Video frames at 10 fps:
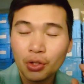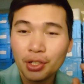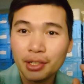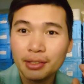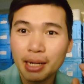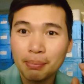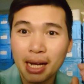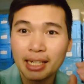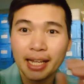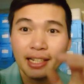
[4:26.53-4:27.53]
Cho nên các
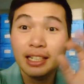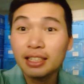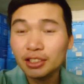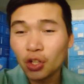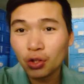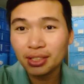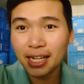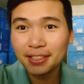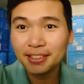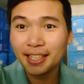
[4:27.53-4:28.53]
bạn hãy lựa chọn
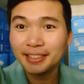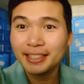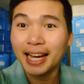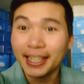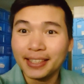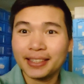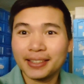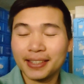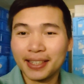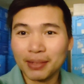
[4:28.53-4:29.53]
ra những cái gì hay
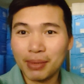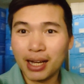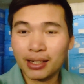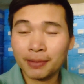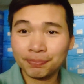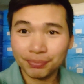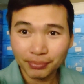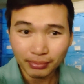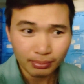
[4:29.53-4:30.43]
để các bạn